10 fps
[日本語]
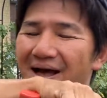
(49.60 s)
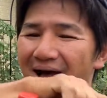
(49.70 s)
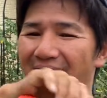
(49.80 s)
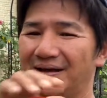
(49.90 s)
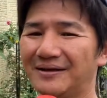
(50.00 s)

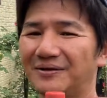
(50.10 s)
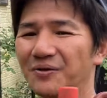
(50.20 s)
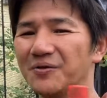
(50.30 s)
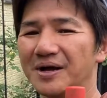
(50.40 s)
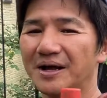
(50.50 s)
はい、
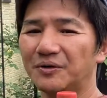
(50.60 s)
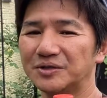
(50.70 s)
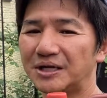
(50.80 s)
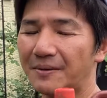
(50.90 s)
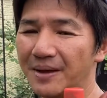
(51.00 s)
今回こ
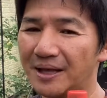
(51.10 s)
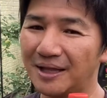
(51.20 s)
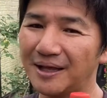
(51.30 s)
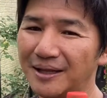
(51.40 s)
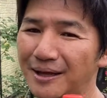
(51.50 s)
ちら
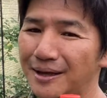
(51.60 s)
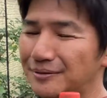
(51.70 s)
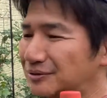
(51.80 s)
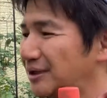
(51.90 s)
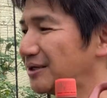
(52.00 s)

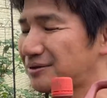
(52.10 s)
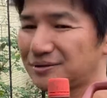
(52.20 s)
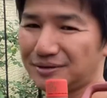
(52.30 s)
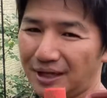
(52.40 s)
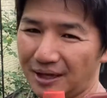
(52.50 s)
メネデールで
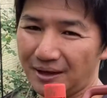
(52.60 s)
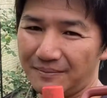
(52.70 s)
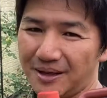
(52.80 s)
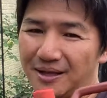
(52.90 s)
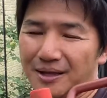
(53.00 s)
すね。
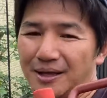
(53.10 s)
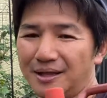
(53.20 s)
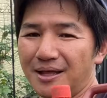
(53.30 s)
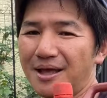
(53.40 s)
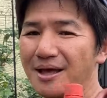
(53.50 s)

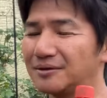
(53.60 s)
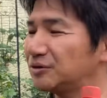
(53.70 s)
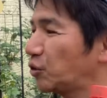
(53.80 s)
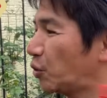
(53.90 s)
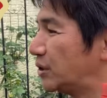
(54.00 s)
メネデール
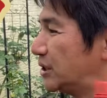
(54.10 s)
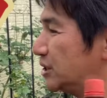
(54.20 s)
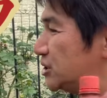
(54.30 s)
と一